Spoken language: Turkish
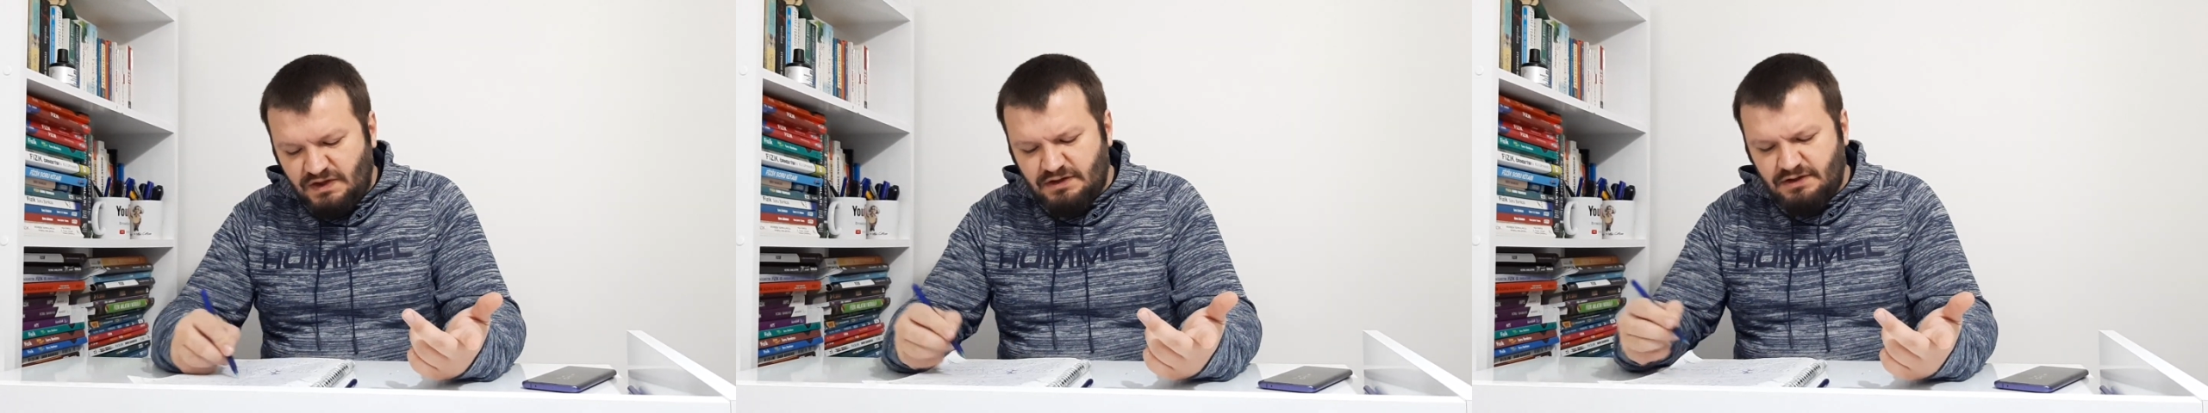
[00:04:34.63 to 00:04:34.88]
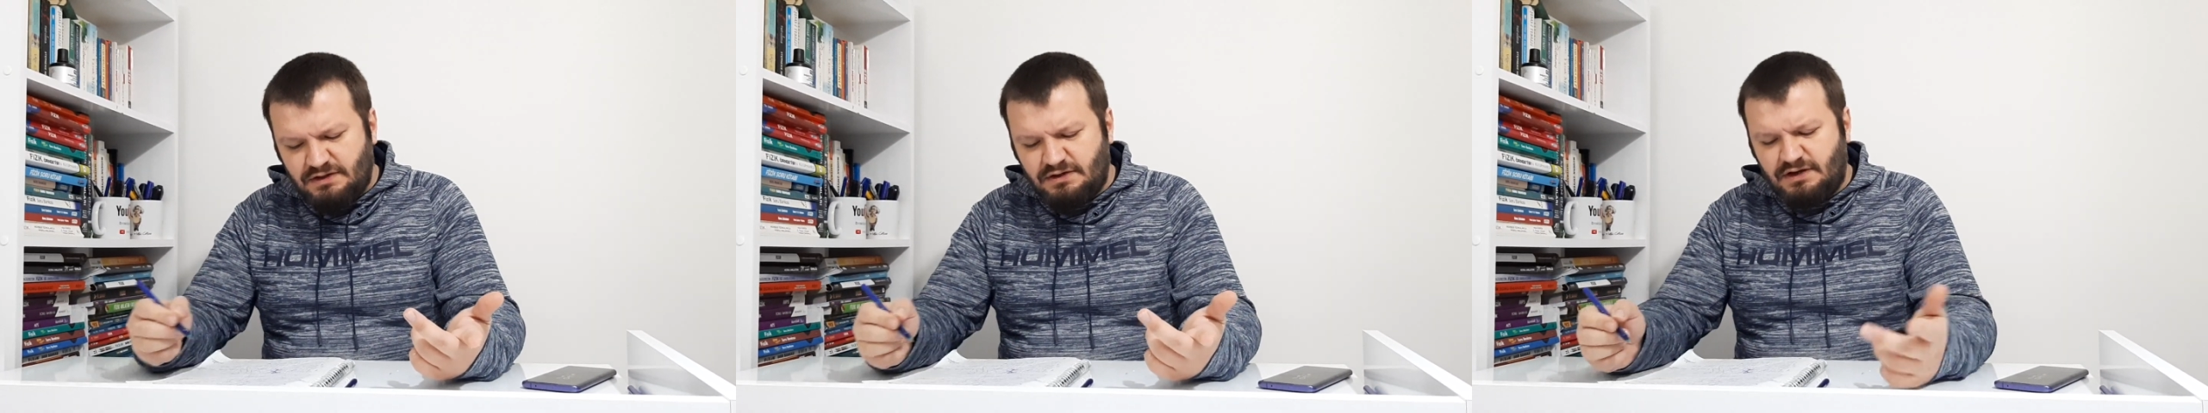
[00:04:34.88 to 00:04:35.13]

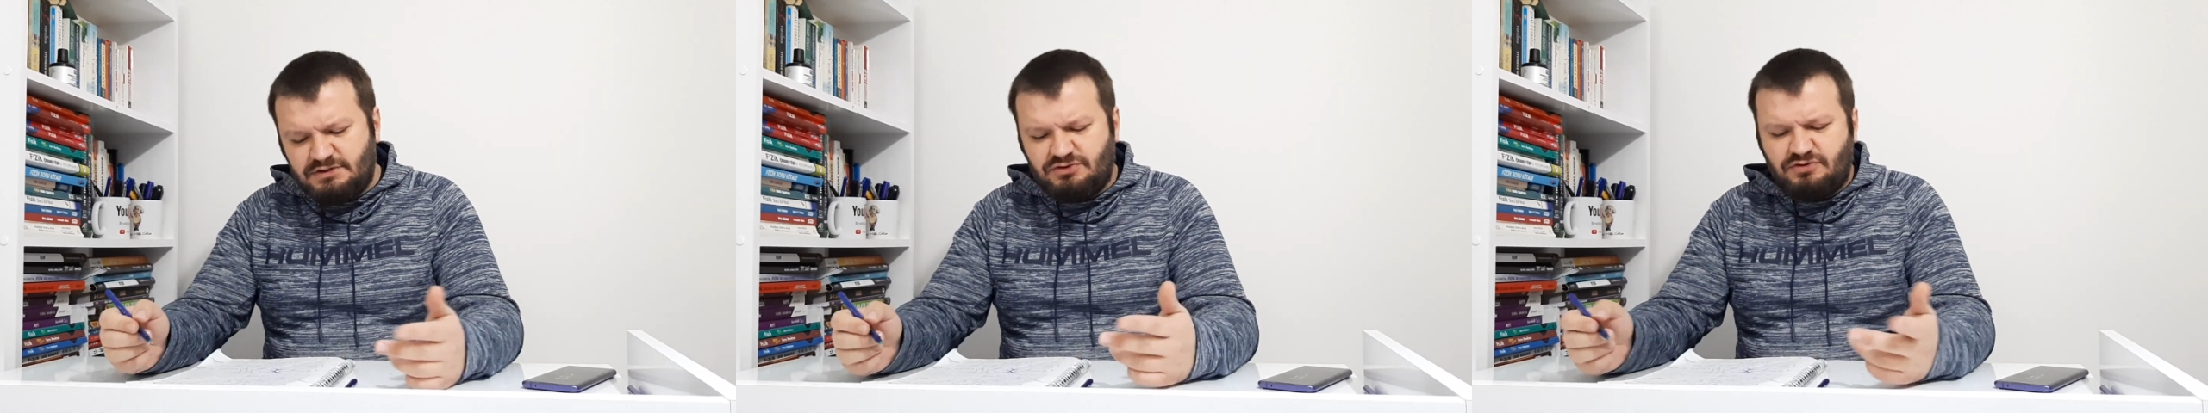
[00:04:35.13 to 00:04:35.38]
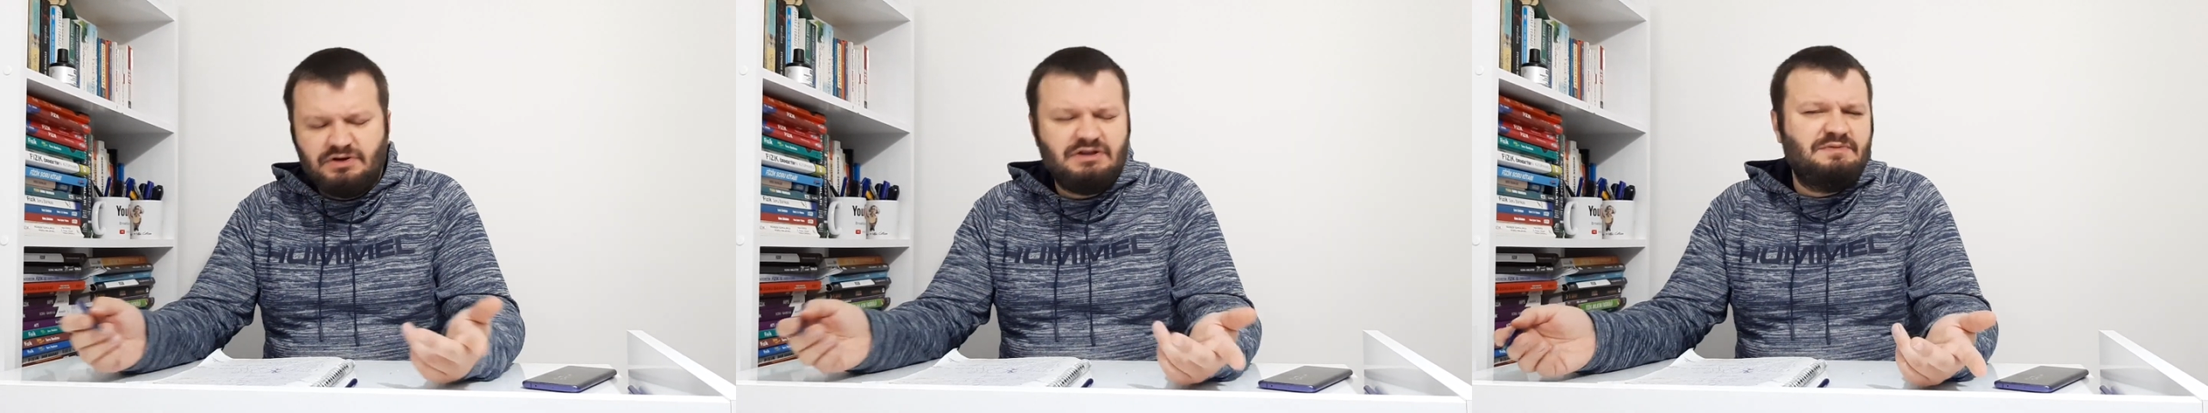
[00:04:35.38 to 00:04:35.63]
E,
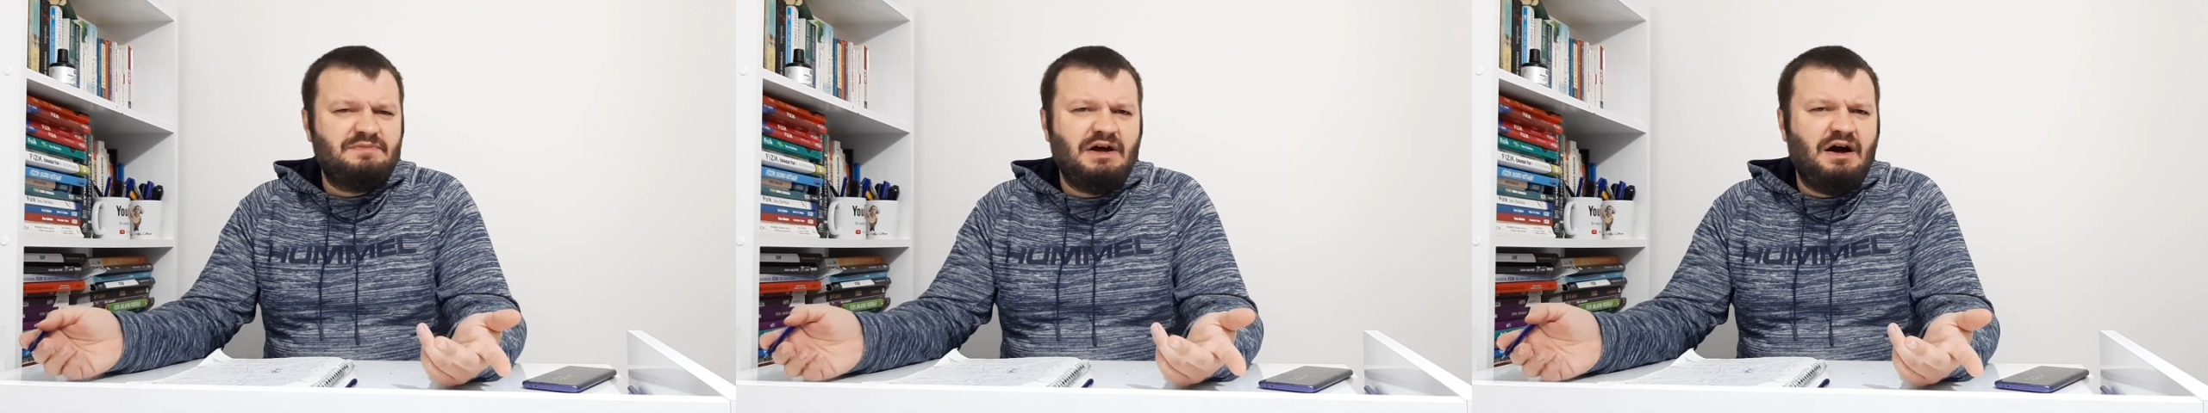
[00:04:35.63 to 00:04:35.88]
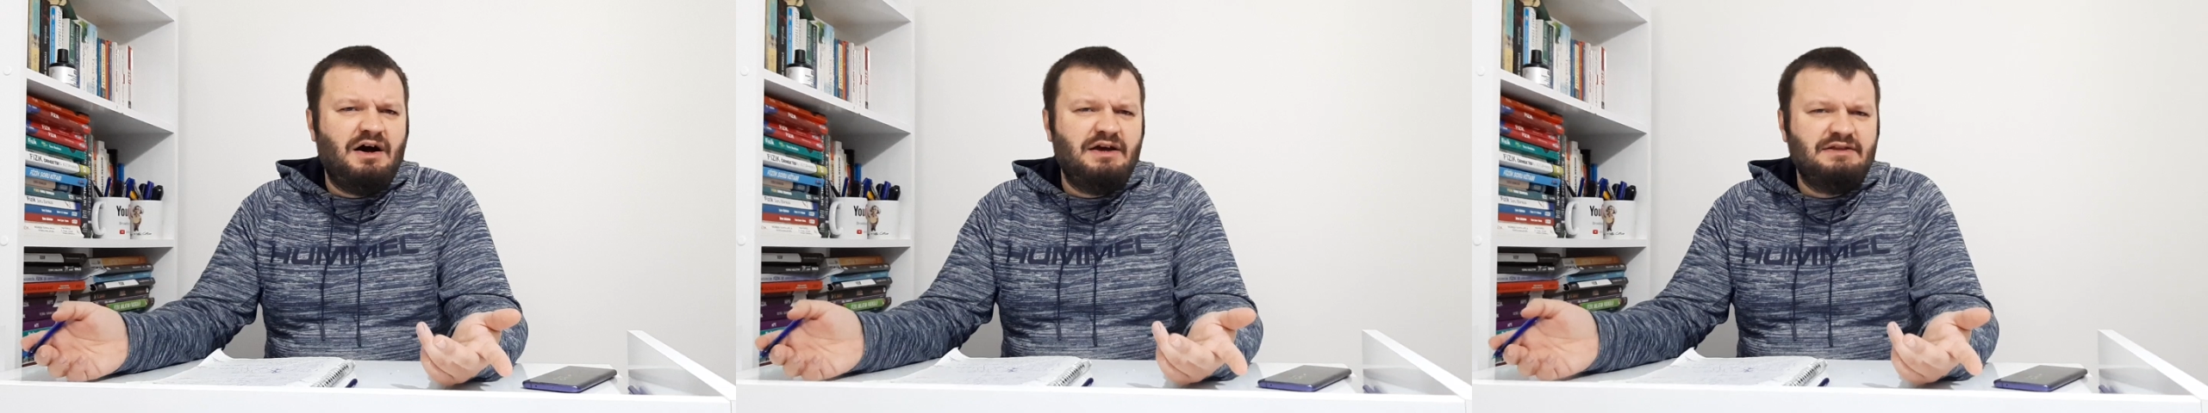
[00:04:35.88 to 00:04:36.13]
açık öğretimde
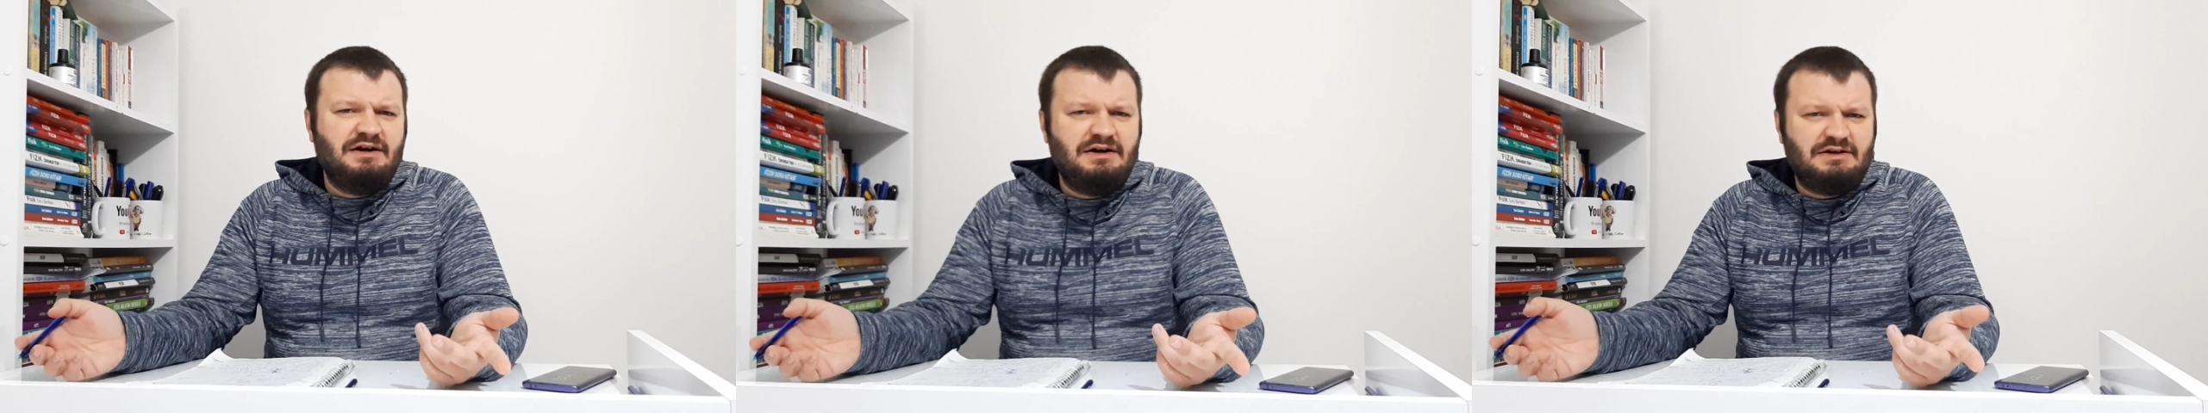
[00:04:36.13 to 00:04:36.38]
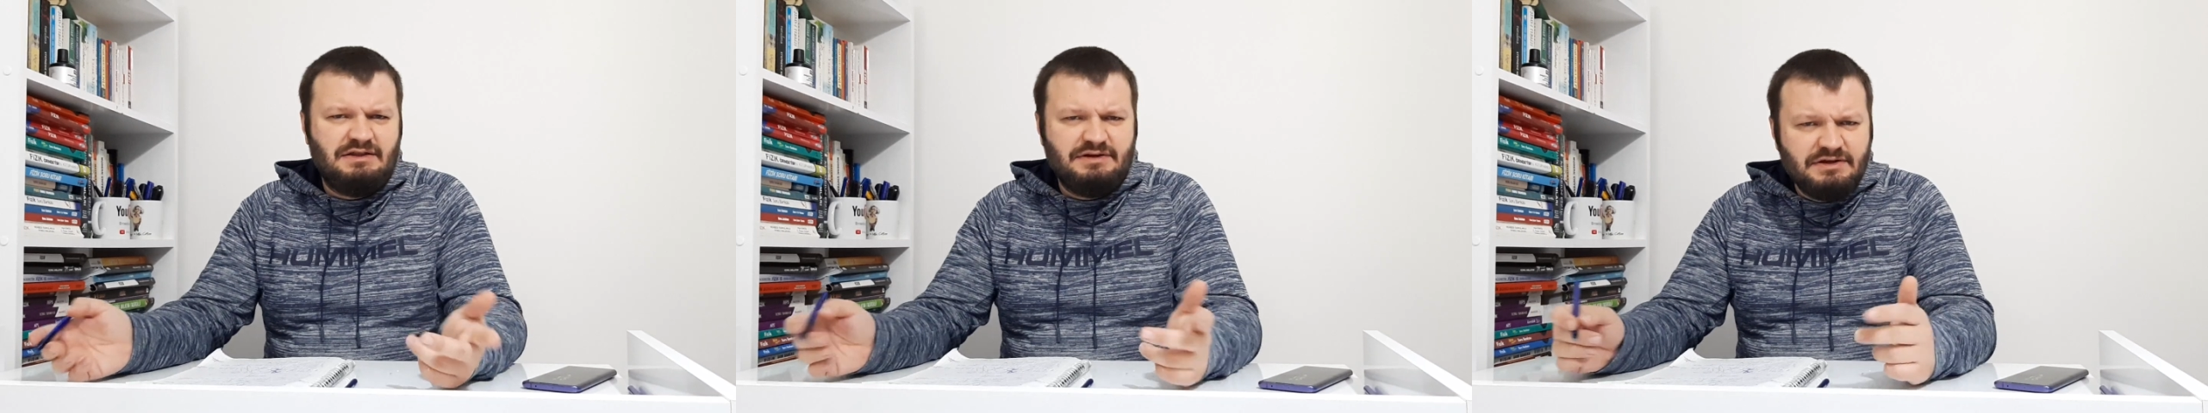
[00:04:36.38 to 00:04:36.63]
aynı
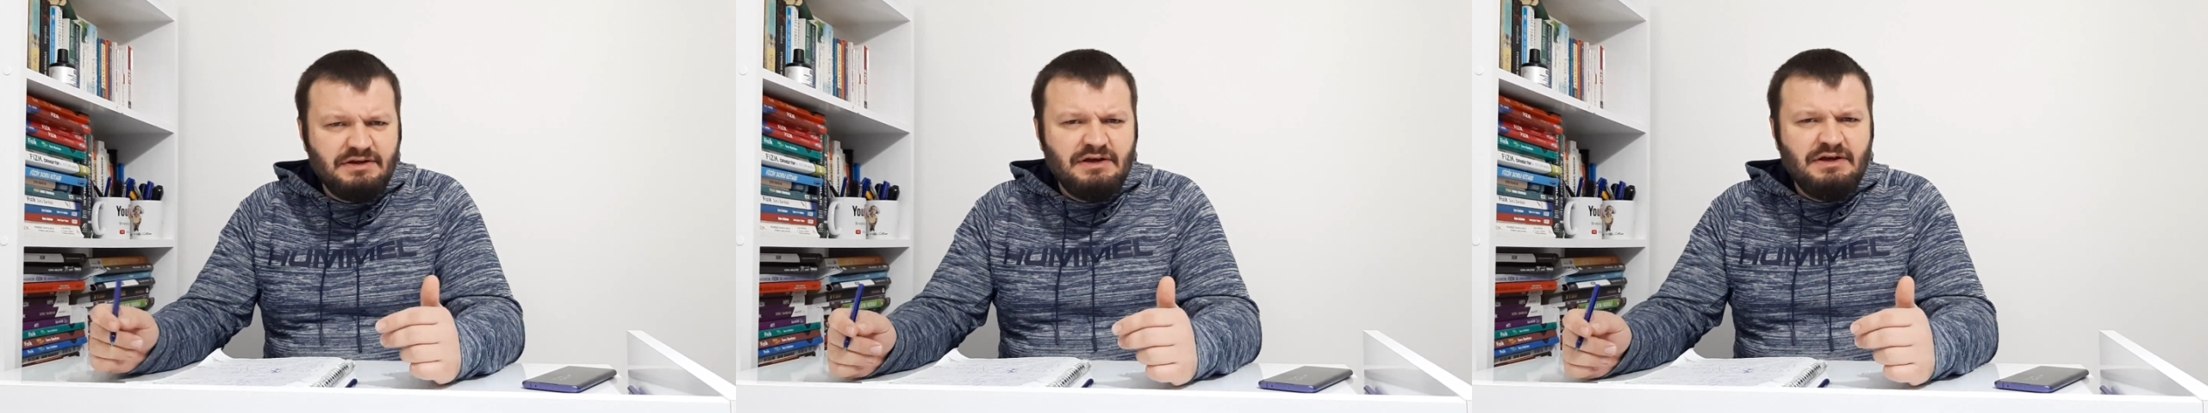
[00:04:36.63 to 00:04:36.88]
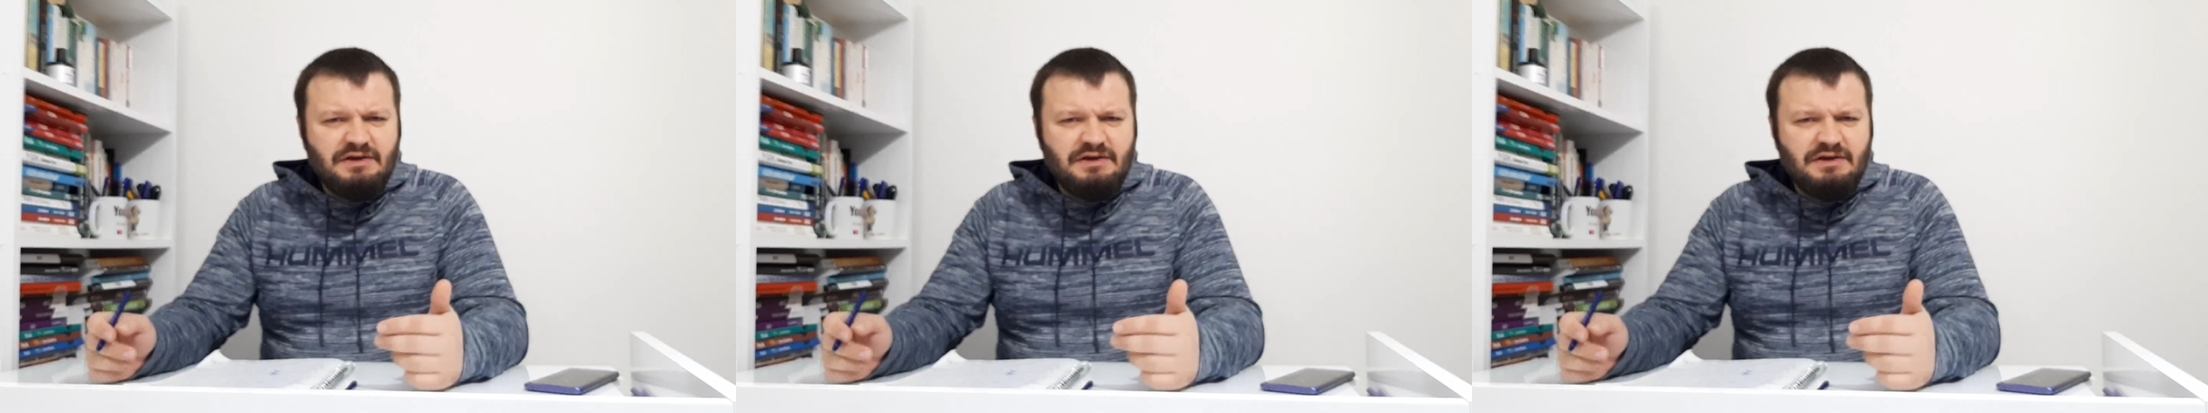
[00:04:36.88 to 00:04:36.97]
hakları